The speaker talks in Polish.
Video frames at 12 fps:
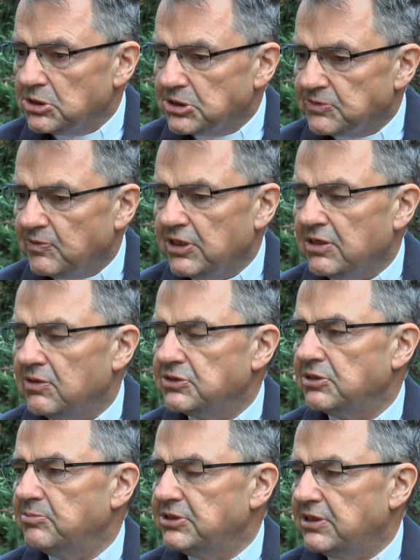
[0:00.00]
swojego
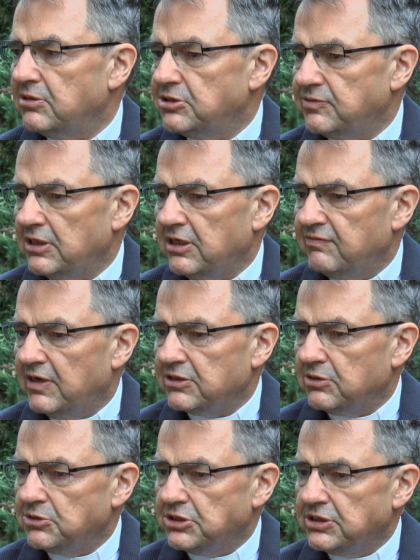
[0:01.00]
osobistego świata
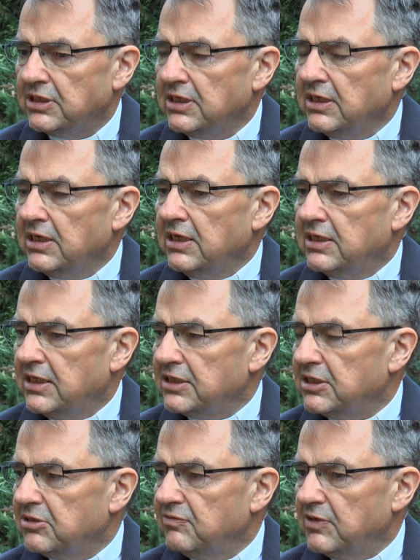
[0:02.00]
wartości na
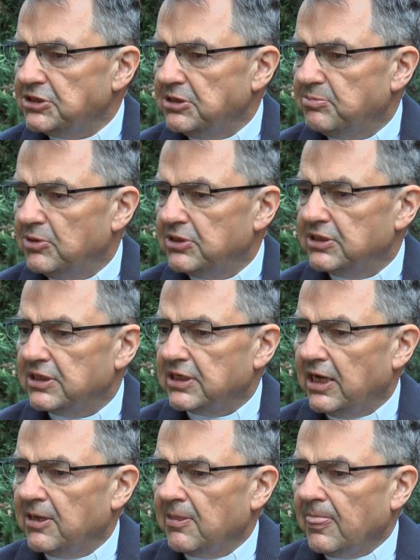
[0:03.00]
tego właśnie
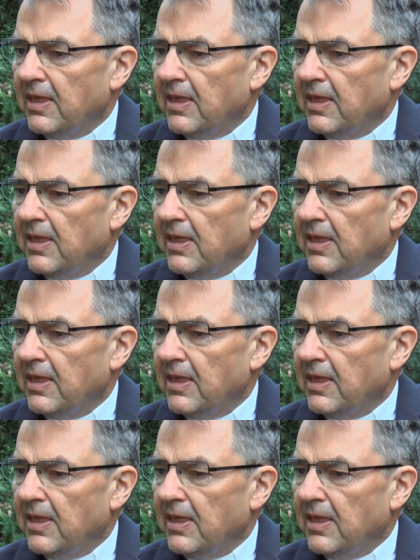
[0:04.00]
polityka.